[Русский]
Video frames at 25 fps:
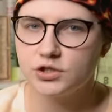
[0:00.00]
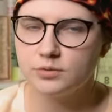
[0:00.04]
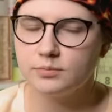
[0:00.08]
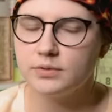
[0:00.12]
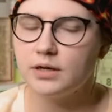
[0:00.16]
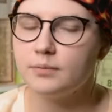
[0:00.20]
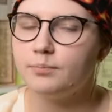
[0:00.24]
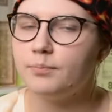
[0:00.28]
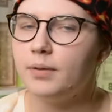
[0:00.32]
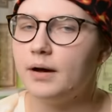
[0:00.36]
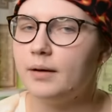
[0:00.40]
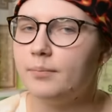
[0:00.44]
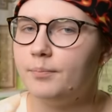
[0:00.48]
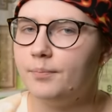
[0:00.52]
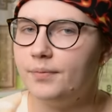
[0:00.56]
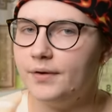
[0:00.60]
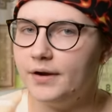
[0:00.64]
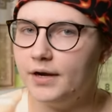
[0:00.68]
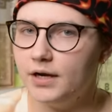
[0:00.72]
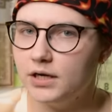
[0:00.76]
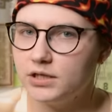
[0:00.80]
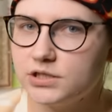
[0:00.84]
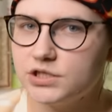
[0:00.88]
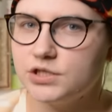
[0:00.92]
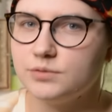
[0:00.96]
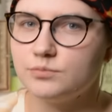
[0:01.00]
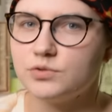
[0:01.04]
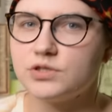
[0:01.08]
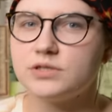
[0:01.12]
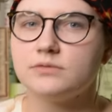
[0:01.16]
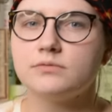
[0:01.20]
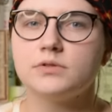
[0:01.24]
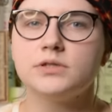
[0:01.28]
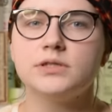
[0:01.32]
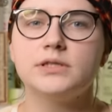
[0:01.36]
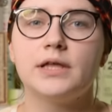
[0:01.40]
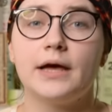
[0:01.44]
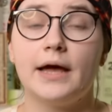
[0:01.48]
что меня по-прежнему
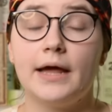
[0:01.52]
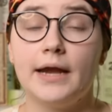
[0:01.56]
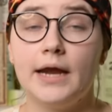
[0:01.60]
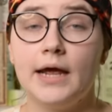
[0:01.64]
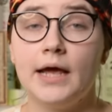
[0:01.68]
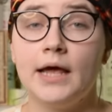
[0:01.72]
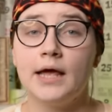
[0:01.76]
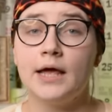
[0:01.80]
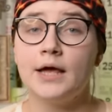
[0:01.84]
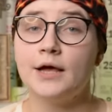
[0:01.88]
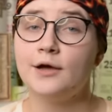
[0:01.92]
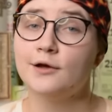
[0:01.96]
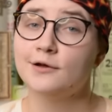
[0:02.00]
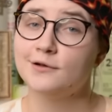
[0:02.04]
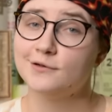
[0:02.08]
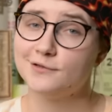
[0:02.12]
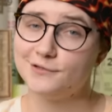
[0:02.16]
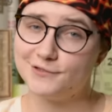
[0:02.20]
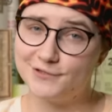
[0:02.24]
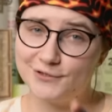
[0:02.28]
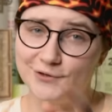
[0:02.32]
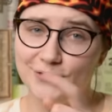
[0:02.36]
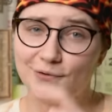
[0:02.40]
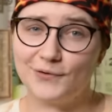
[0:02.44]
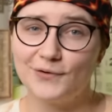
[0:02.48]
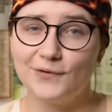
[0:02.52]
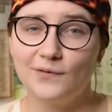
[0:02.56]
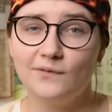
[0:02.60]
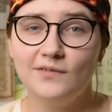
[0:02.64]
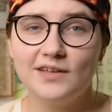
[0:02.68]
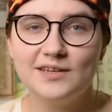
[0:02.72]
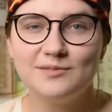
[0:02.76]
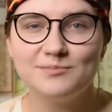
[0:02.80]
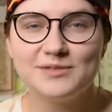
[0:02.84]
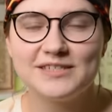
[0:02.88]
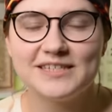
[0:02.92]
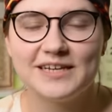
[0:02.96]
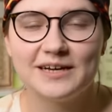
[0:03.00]
зовут Дарья, скоро
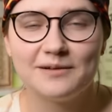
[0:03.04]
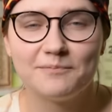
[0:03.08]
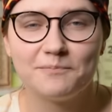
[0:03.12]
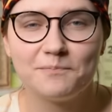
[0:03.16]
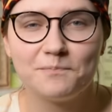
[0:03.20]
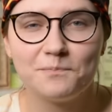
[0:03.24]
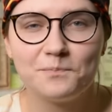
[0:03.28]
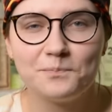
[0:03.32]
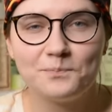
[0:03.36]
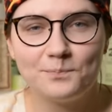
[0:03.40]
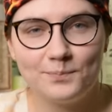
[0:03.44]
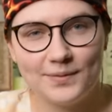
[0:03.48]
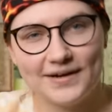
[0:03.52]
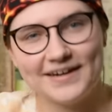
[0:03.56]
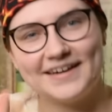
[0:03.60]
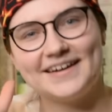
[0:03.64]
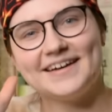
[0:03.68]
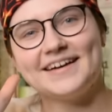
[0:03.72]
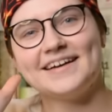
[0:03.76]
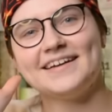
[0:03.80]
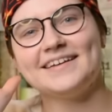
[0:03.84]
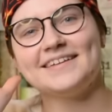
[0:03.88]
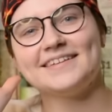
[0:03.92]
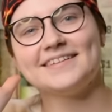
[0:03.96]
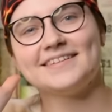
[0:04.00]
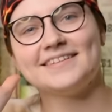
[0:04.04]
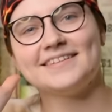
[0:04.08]
увидимся, пока!